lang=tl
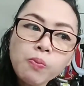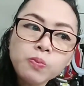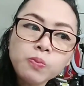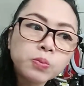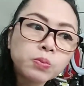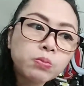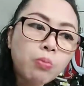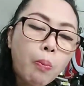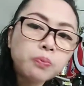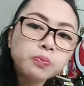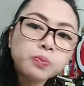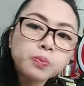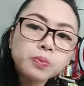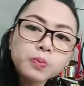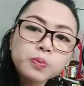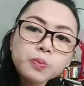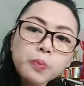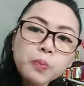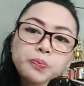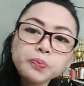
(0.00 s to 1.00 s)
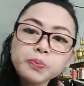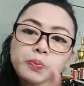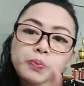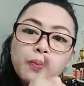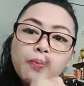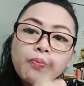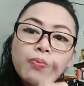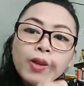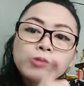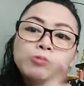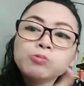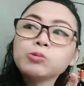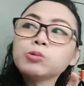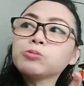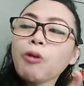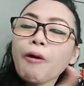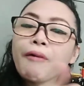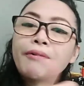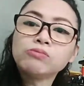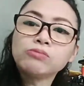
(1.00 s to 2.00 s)
Ano pa kasabi I is
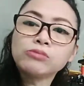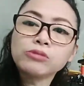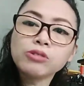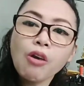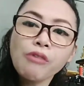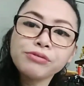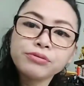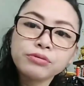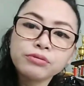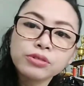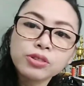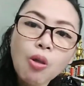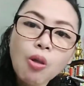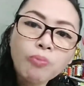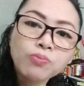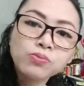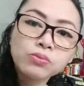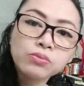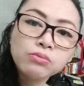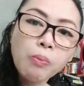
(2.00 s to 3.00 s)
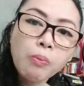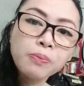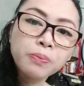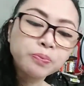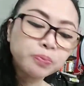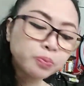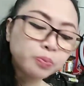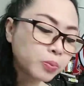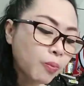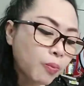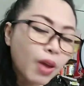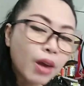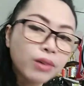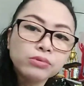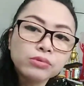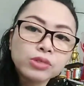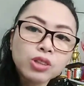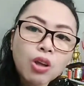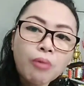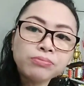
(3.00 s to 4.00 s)
building? Ano ba yung pagkasabi?
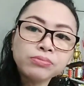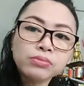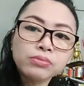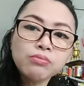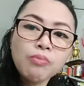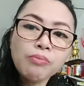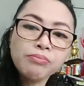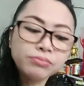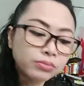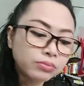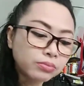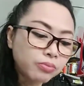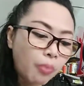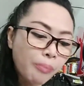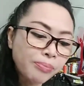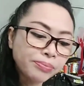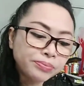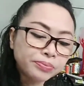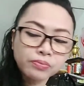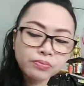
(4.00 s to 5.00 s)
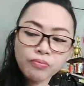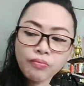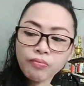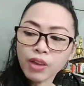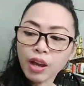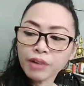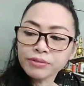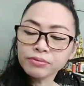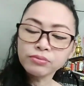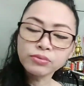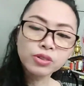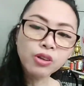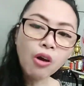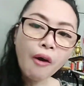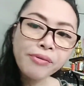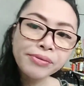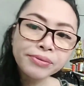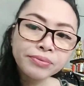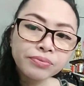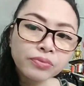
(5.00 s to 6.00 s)
Mm. Nandoon sa cellphone ko kaya,
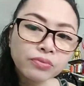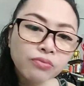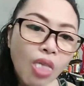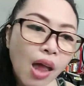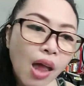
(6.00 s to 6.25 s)
naiwan ko.